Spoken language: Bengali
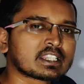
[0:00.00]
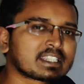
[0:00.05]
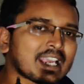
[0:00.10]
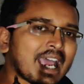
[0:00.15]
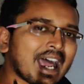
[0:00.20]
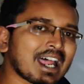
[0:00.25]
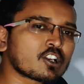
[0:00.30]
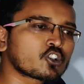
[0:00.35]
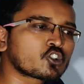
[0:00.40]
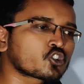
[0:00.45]

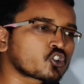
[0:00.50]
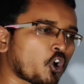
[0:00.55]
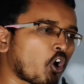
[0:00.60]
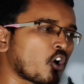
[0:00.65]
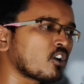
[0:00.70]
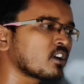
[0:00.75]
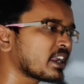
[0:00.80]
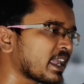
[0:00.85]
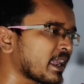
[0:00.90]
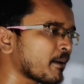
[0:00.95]
যার
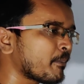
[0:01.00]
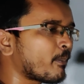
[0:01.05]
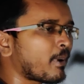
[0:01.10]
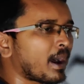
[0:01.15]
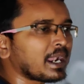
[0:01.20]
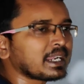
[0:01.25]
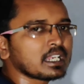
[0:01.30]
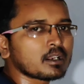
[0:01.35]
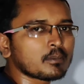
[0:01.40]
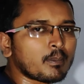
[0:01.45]
সঙ্গে
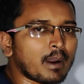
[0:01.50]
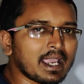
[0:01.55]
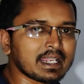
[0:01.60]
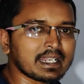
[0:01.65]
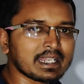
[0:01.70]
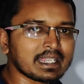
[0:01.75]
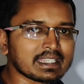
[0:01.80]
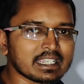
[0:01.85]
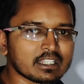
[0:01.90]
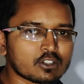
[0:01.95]
বাড়ির
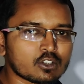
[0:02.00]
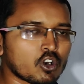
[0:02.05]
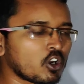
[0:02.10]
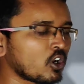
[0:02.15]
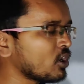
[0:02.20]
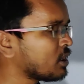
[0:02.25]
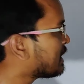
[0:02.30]
বাইরে যেত